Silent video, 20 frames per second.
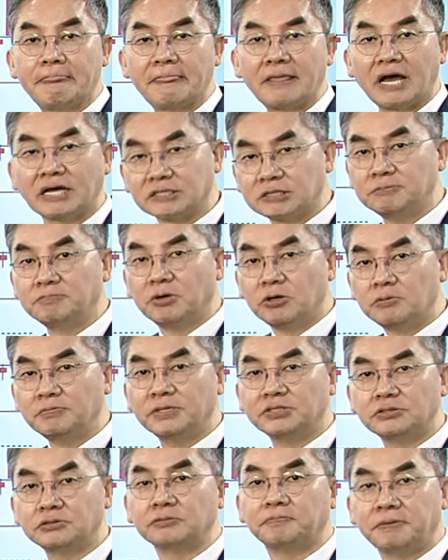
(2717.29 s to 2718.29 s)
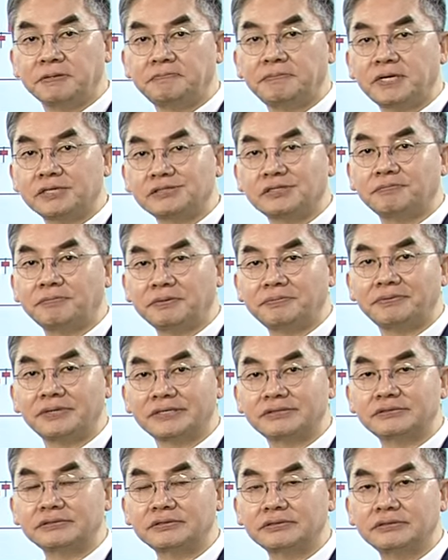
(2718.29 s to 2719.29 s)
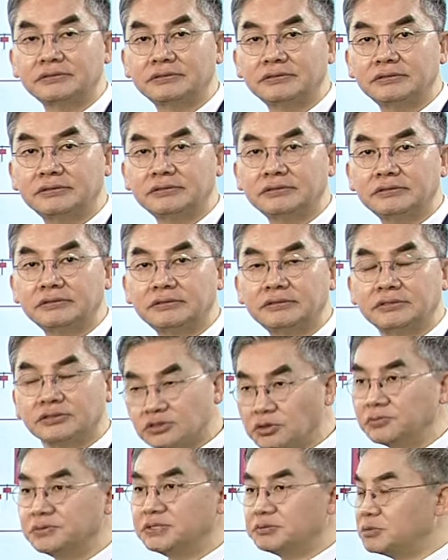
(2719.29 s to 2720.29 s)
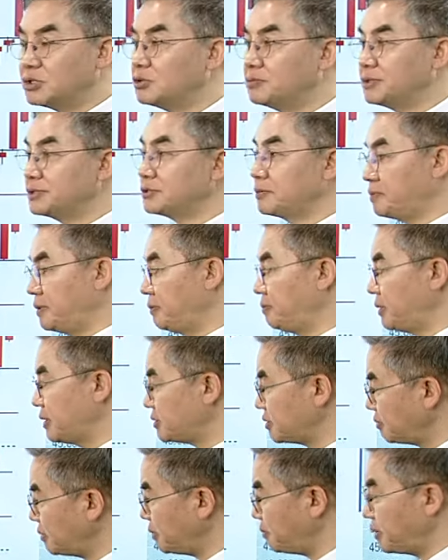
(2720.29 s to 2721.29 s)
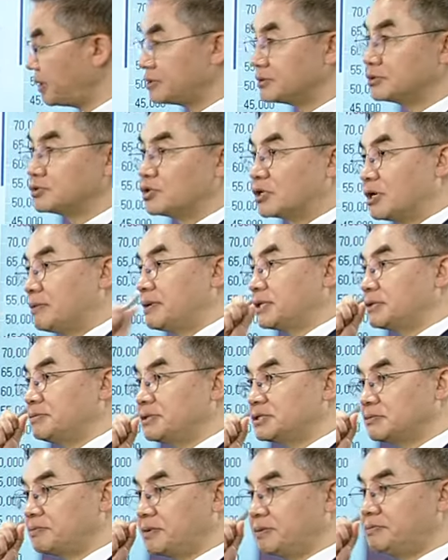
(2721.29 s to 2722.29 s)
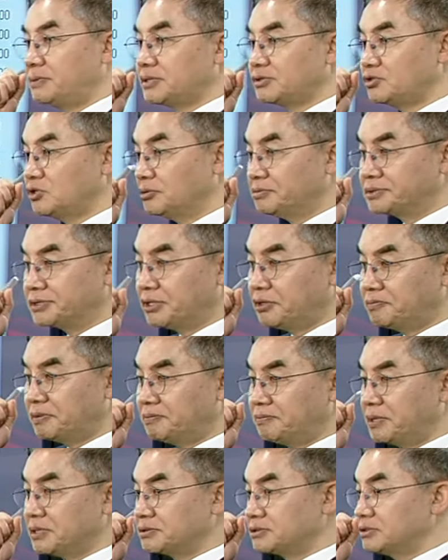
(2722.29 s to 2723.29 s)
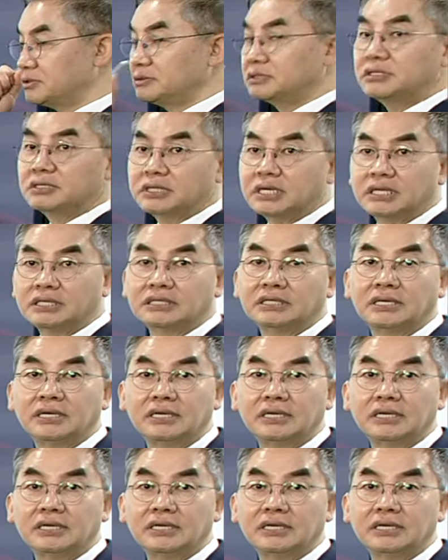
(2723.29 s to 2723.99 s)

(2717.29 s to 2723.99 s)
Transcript: 아침 먹으면서도 BPS, BPS. 점심 먹으면서 BPS, BPS. 전화 받으면서 BPS. 여보세요, BPS. 이렇게.